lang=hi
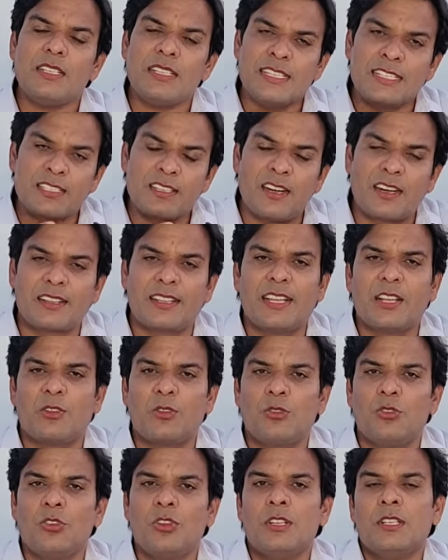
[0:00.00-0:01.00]
इस लड़के
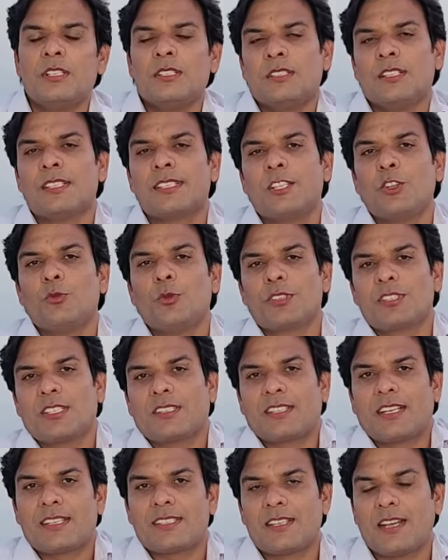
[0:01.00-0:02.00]
को जिसकी उम्र
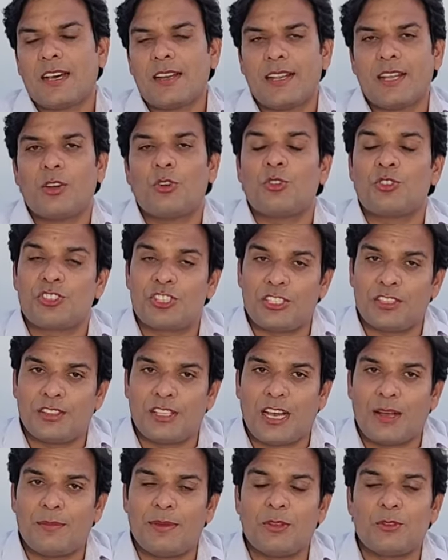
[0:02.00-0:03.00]
सत्रह साल है खुर्शीद
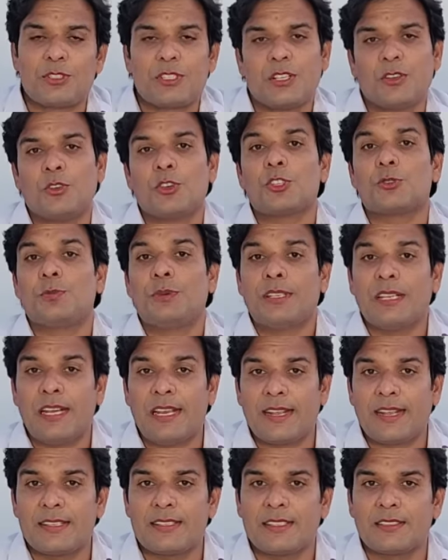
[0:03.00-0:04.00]
नाम है उसे हॉस्पिटल
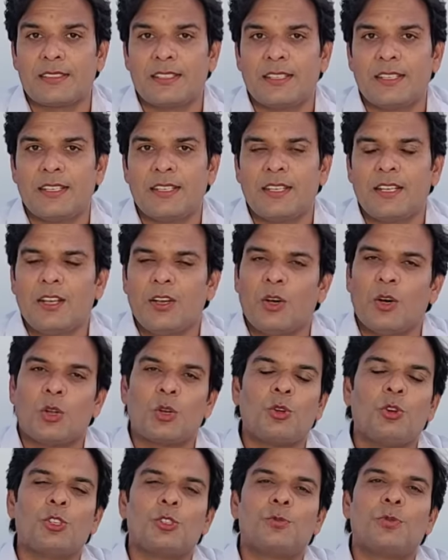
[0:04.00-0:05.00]
लेके जाते हैं और
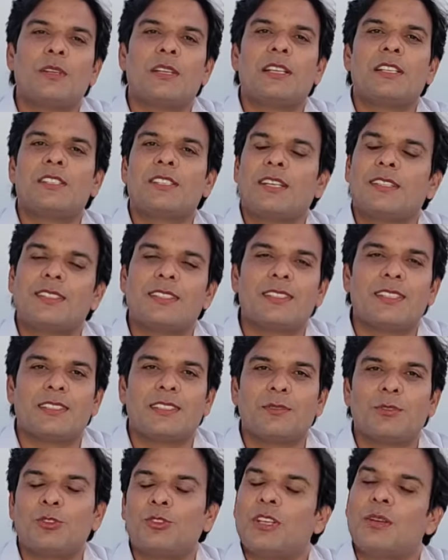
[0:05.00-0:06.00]
हॉस्पिटल जाते
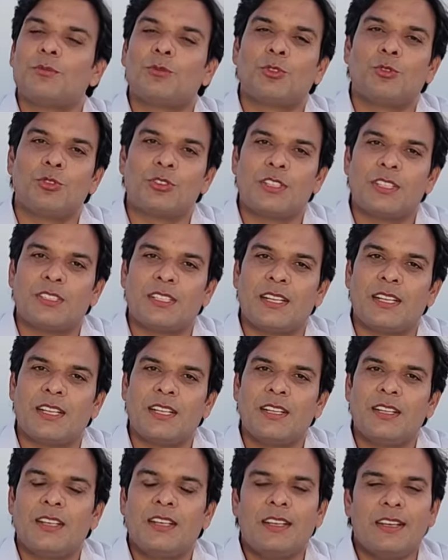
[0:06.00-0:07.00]
जाते वो दम तोड़ देता है
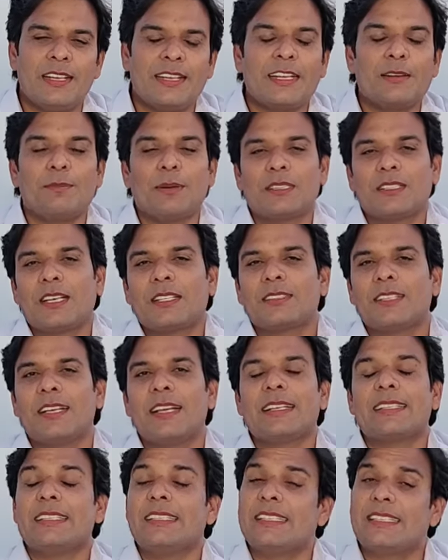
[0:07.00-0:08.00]
लेकिन बताता
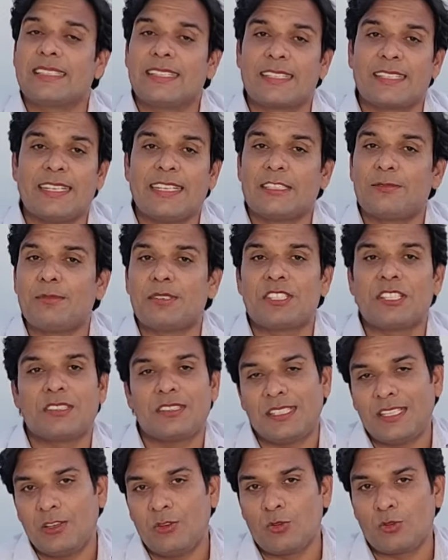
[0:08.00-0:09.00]
है कि ईख के खेत में से
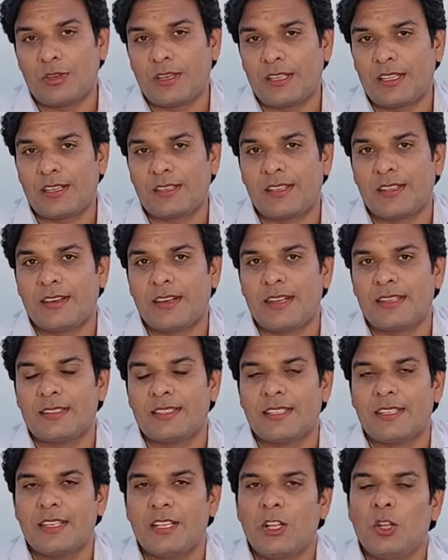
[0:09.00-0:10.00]
तीन लोग निकल कर आए
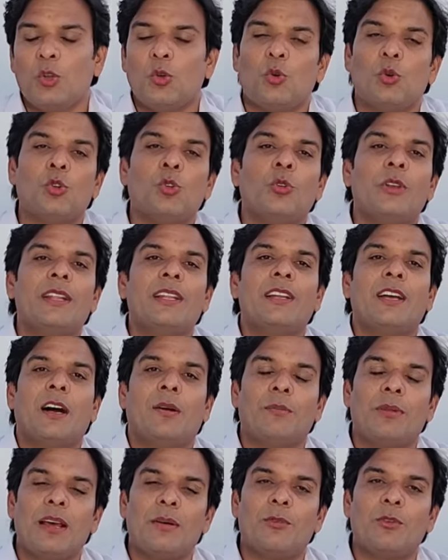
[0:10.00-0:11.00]
थे उन्होंने ही
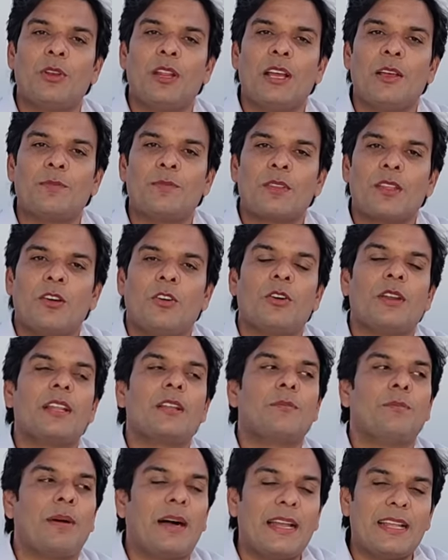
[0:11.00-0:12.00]
हमला बोला और
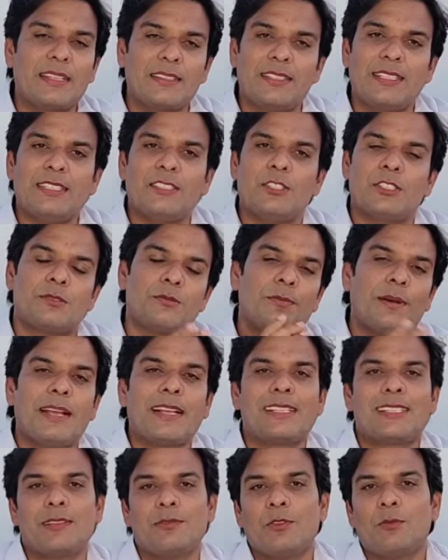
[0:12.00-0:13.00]
एक बाइक थी जिस
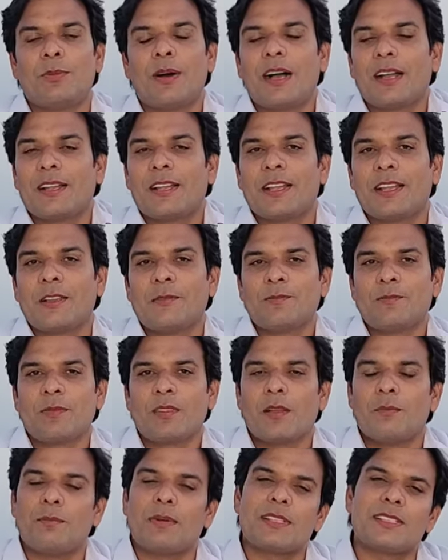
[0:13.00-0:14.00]
बाइक से वो भागे हैं
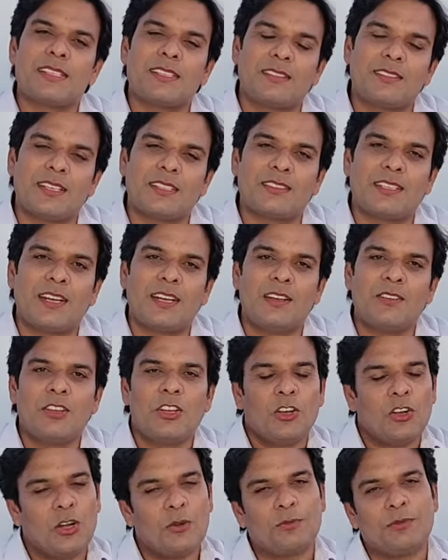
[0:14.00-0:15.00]
बस इतना था
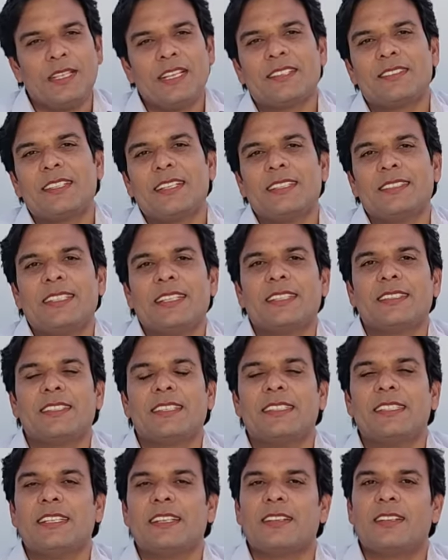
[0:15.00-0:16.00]
अब देखते ही देखते
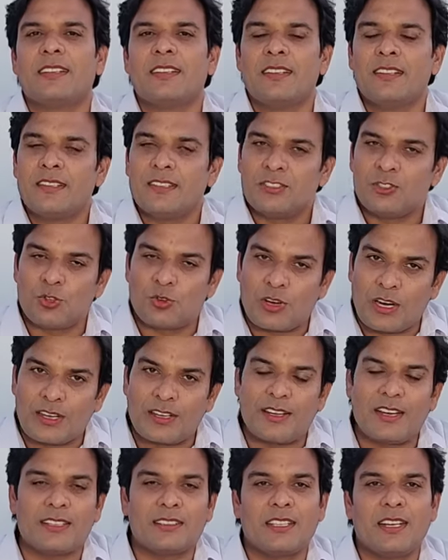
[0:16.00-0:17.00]
ये जो
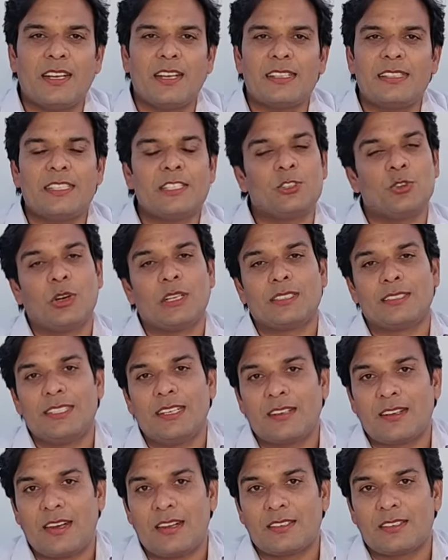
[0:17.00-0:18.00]
घटना था ये जो
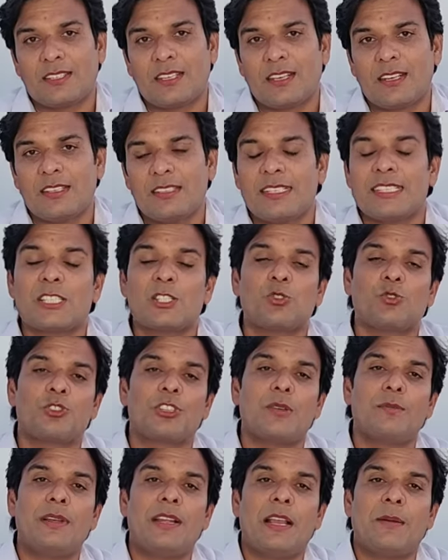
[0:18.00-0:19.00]
हत्याकांड था ये
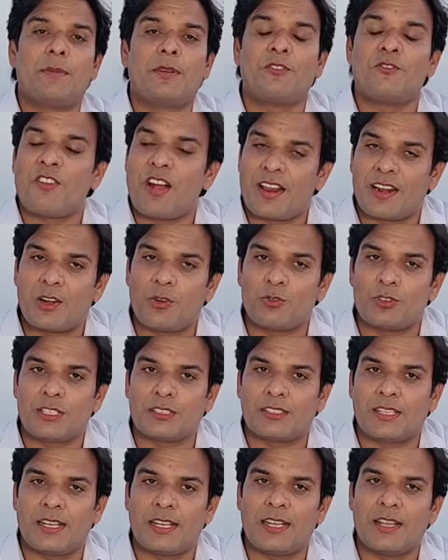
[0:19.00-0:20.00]
सोशल मीडिया पर वायरल हो
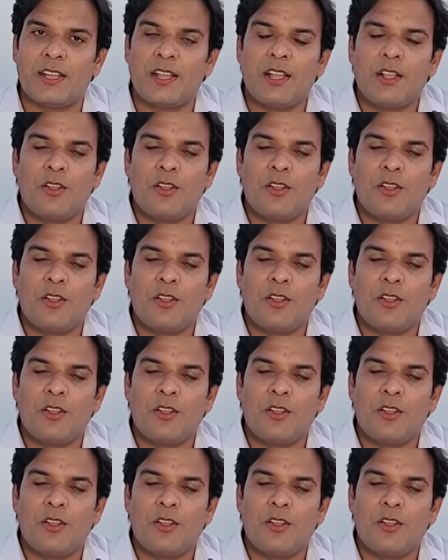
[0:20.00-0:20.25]
जाता है